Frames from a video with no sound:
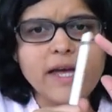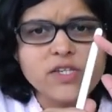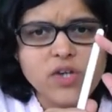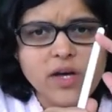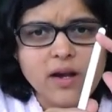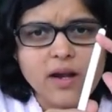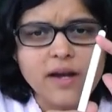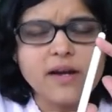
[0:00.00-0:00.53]

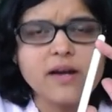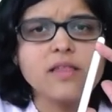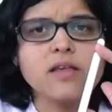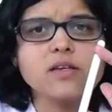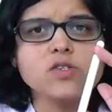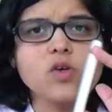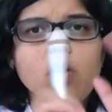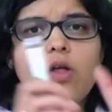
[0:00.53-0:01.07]
hr related
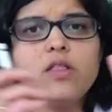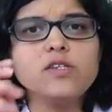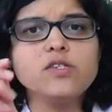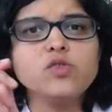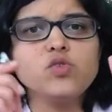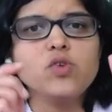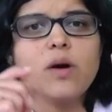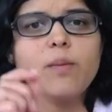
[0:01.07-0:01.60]
things all this
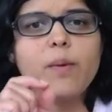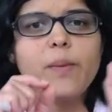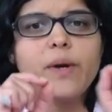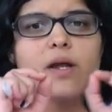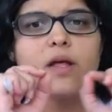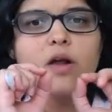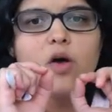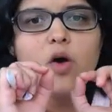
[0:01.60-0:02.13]
is to come up
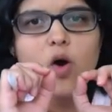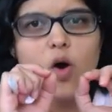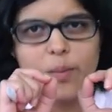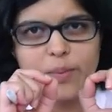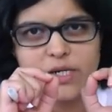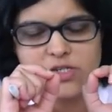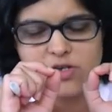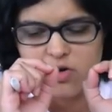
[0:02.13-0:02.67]
under
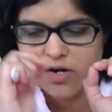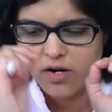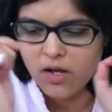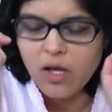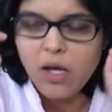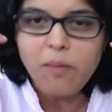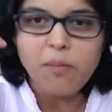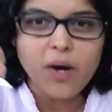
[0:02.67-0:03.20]
operational audit
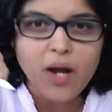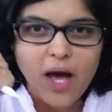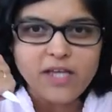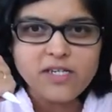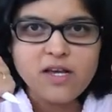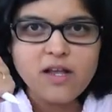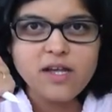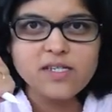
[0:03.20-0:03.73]
but
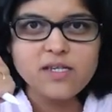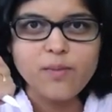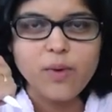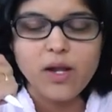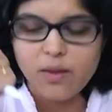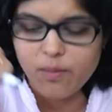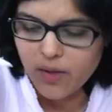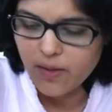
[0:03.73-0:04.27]
aajkal ke
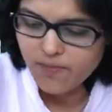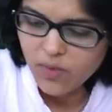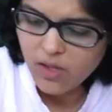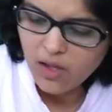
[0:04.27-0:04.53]
zamane mein